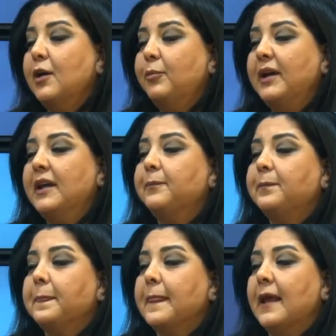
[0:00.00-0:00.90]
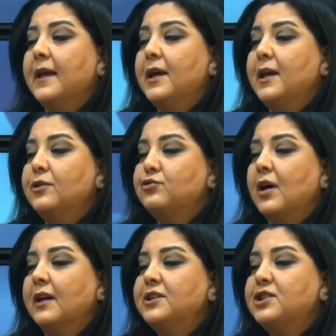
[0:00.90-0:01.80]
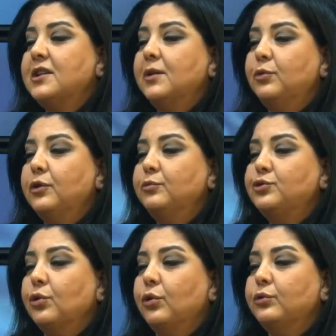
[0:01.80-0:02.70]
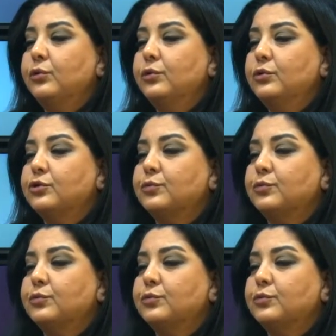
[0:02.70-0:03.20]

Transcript: Peki e, şu an içinde bulunmuş olduğunuz